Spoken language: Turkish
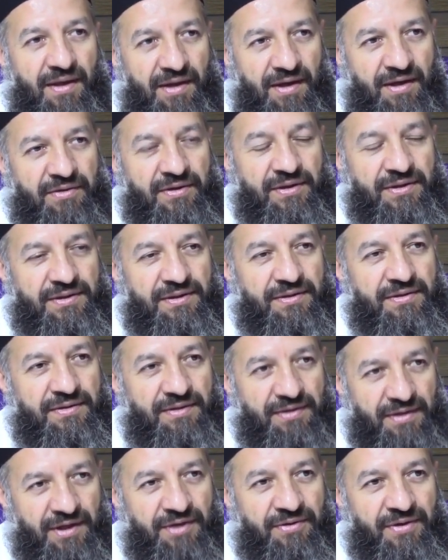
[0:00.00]
Evet,
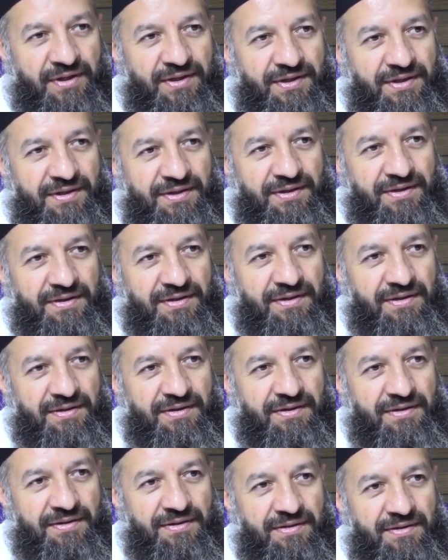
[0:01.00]
evet.
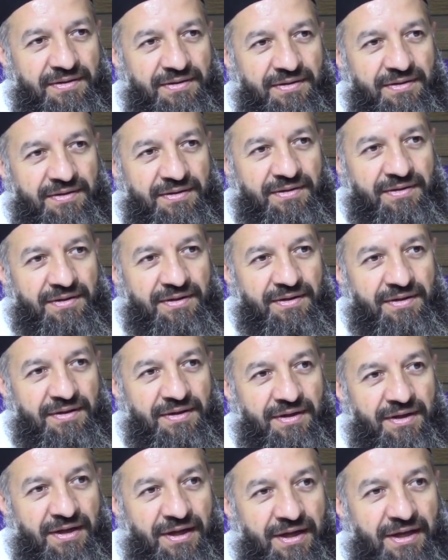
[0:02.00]
Yani
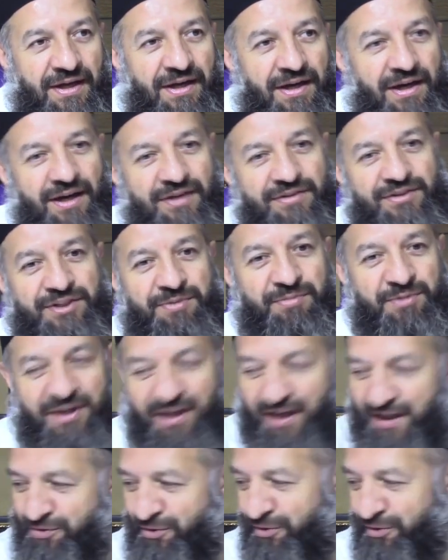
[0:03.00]
Heh, şimdi az